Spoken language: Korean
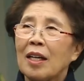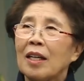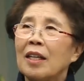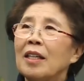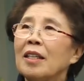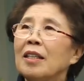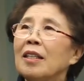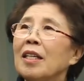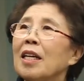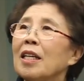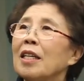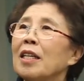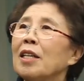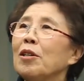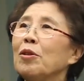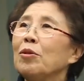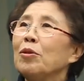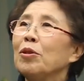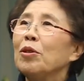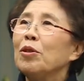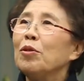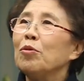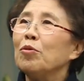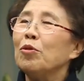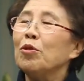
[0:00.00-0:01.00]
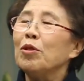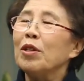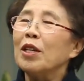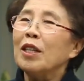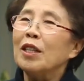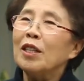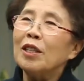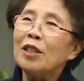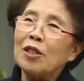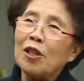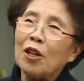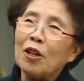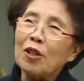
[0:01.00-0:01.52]
그런데 이유를
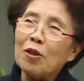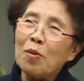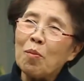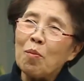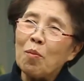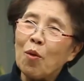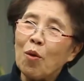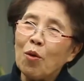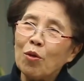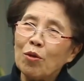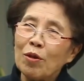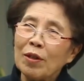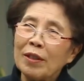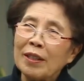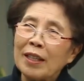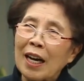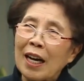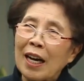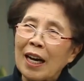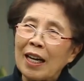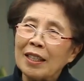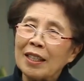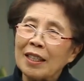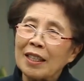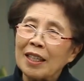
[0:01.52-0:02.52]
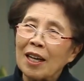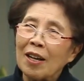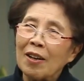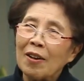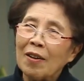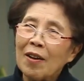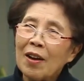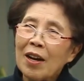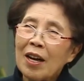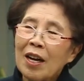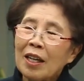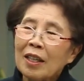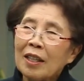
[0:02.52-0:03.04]
우리는 전혀 모를 때가 있어요.
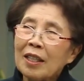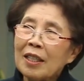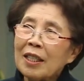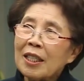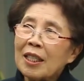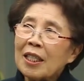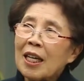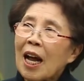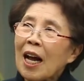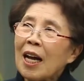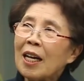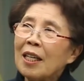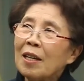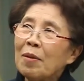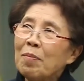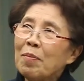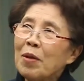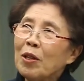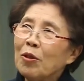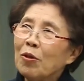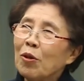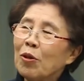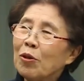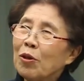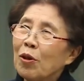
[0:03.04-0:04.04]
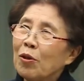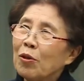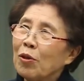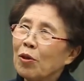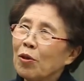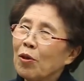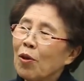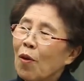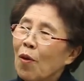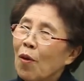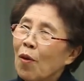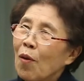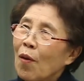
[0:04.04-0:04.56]
그래서 사람의
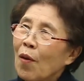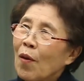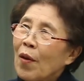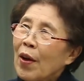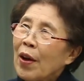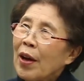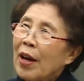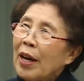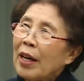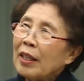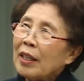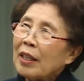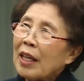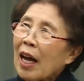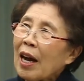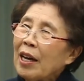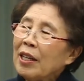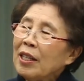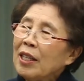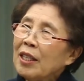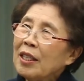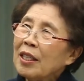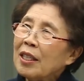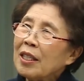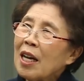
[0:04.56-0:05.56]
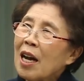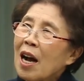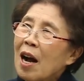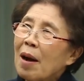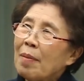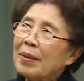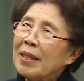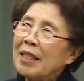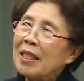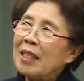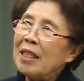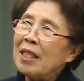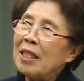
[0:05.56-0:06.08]
노력으로 다윗의
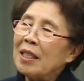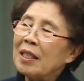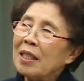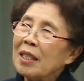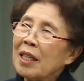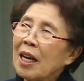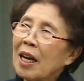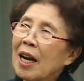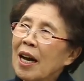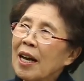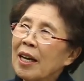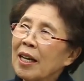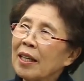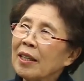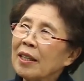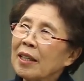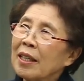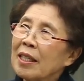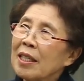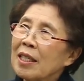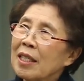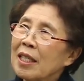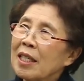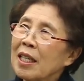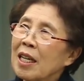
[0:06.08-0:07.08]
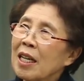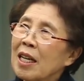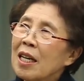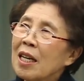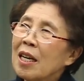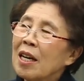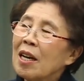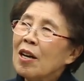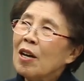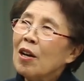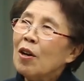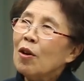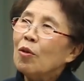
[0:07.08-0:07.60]
아버지 이세가
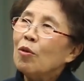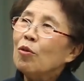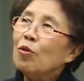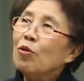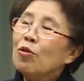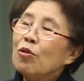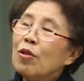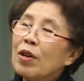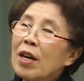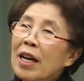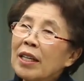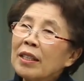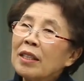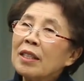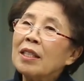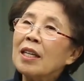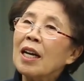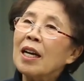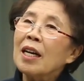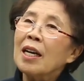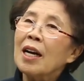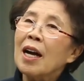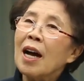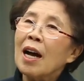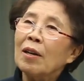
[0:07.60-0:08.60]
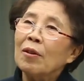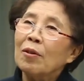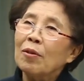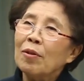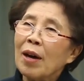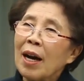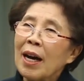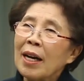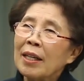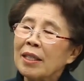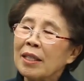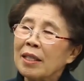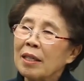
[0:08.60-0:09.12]
했듯이 우리의
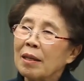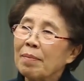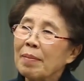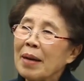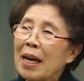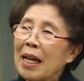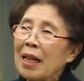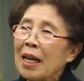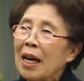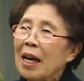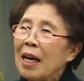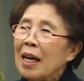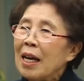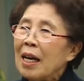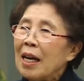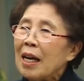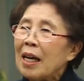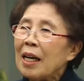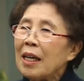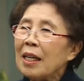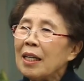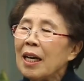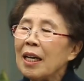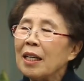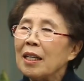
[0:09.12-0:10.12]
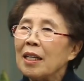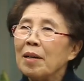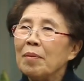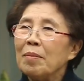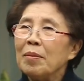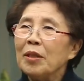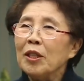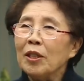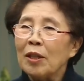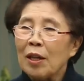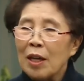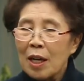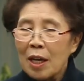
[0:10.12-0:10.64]
생각으로 하지만
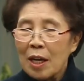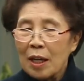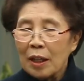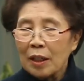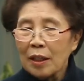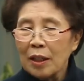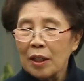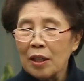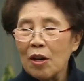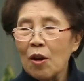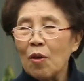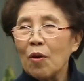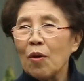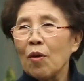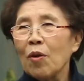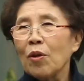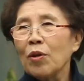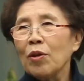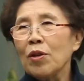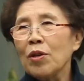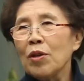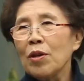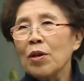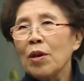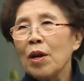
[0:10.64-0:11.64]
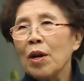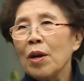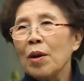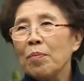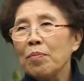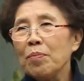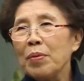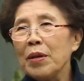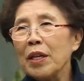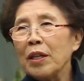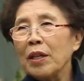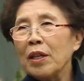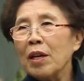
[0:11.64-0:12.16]
하나님은 그 영혼을
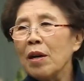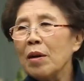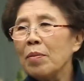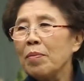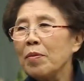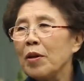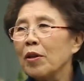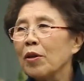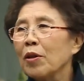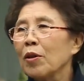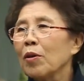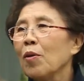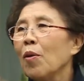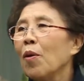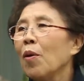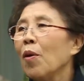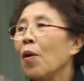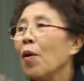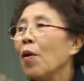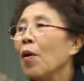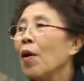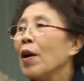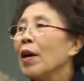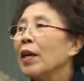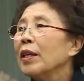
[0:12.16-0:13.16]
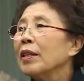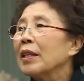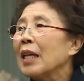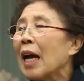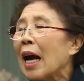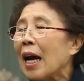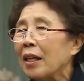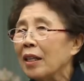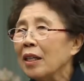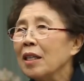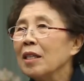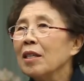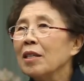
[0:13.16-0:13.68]
비켜버리고
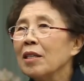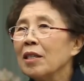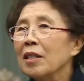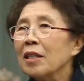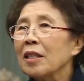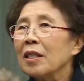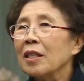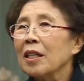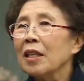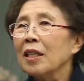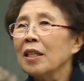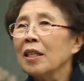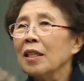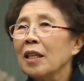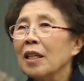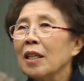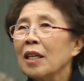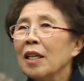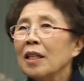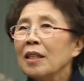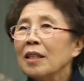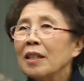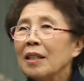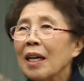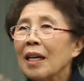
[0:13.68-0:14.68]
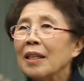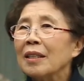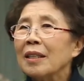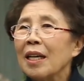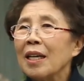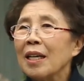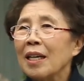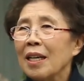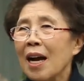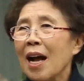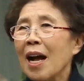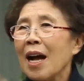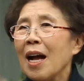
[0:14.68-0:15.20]
다른 것을
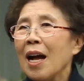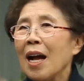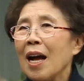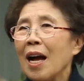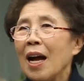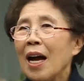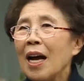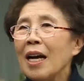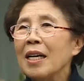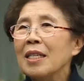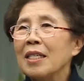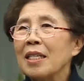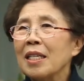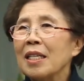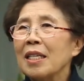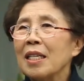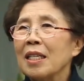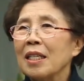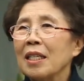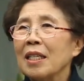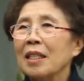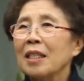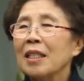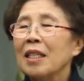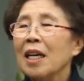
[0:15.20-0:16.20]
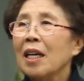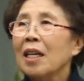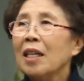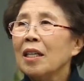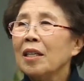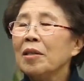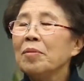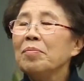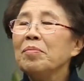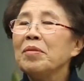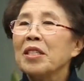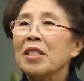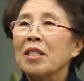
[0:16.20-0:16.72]
찾아라 하시는
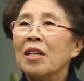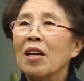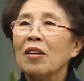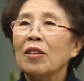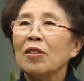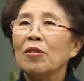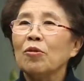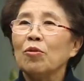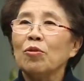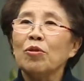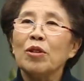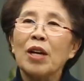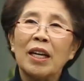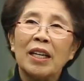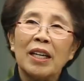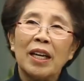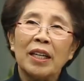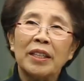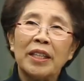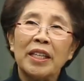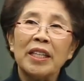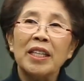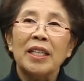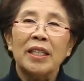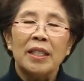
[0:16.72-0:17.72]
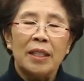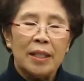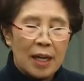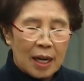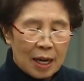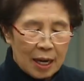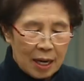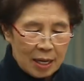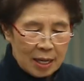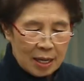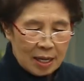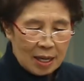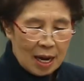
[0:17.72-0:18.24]
음성을 우리에게 들릴
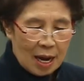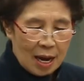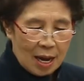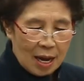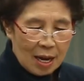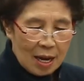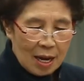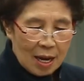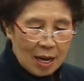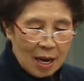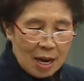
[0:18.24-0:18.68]
때가 있다.